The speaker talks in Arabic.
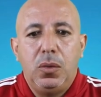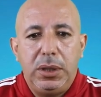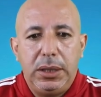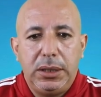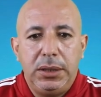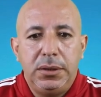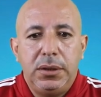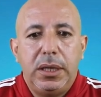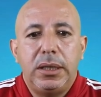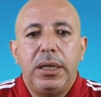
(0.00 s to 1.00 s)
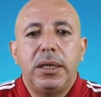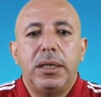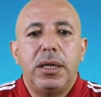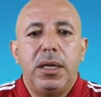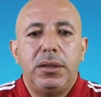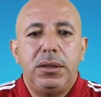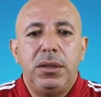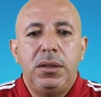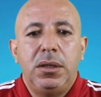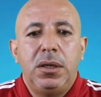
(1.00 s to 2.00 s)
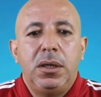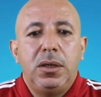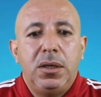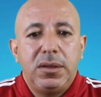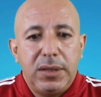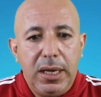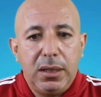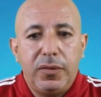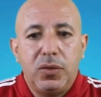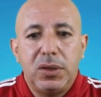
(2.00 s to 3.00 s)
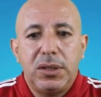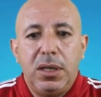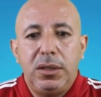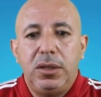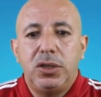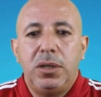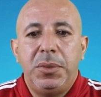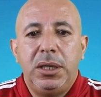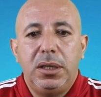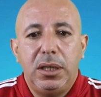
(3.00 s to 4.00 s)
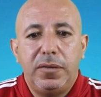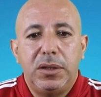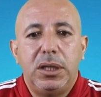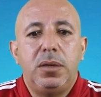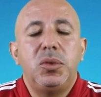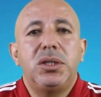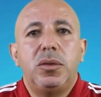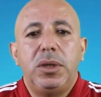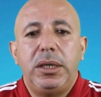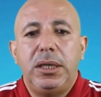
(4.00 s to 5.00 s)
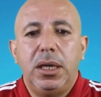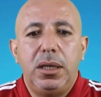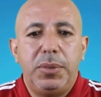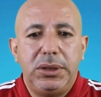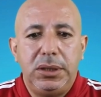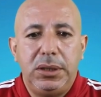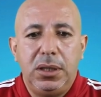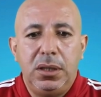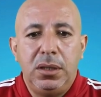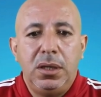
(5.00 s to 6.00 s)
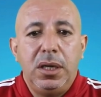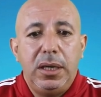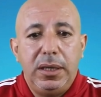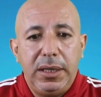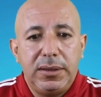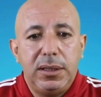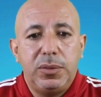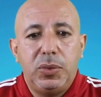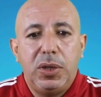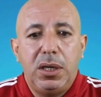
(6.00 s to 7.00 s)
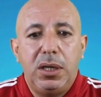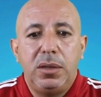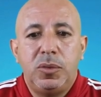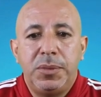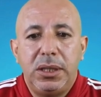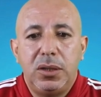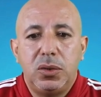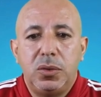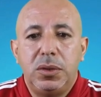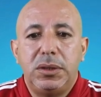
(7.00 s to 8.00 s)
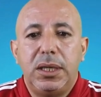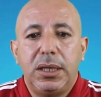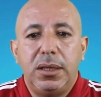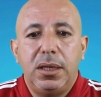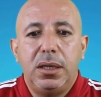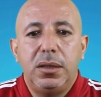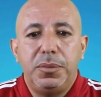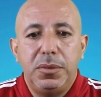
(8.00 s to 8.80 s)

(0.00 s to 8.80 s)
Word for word: ولكن هذه الأخيرة هذه تحت الفرصة للجميع للحفاظ على مستوى اللياقة البدنية اللي يكتسبها الممارسون داخل